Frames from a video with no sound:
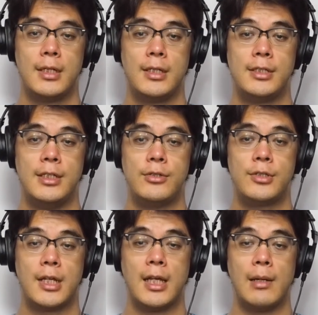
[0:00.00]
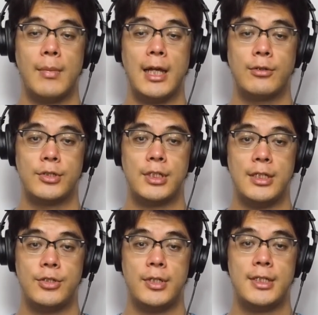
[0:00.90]
真珠式が毎年
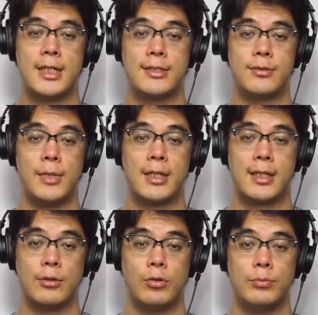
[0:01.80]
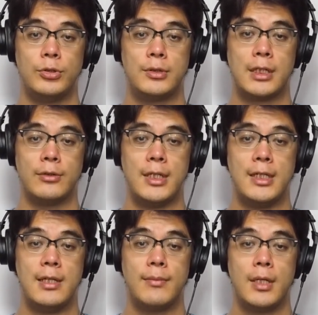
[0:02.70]
11月3日の文化の日
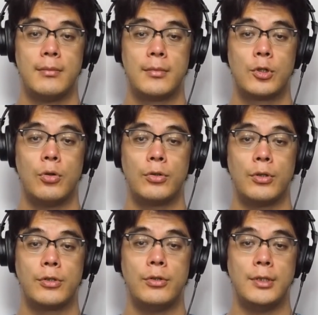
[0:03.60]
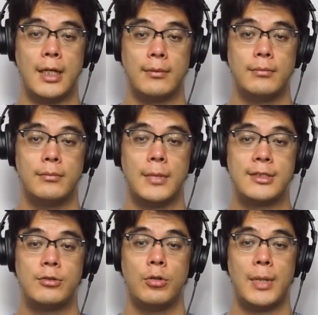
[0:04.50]
に皇居宮殿、
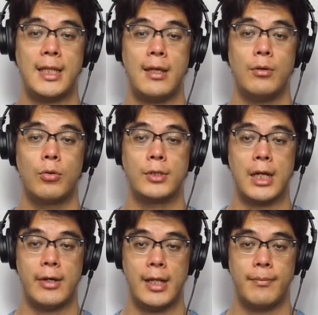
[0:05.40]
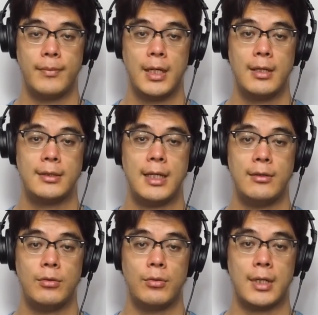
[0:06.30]
松の間で行われ、
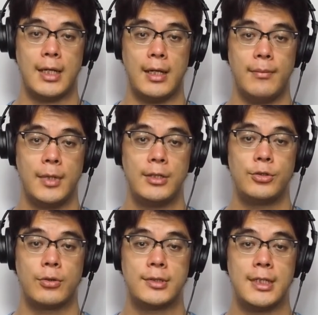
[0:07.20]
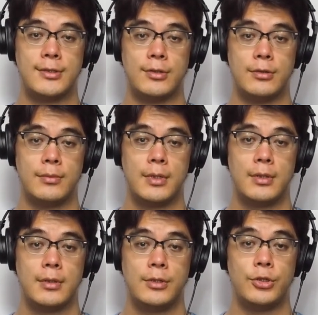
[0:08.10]
天皇から直接、
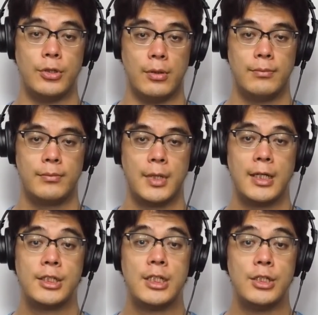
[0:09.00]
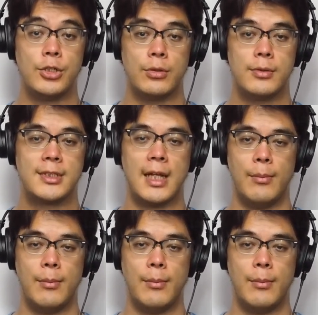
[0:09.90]
授与、真授され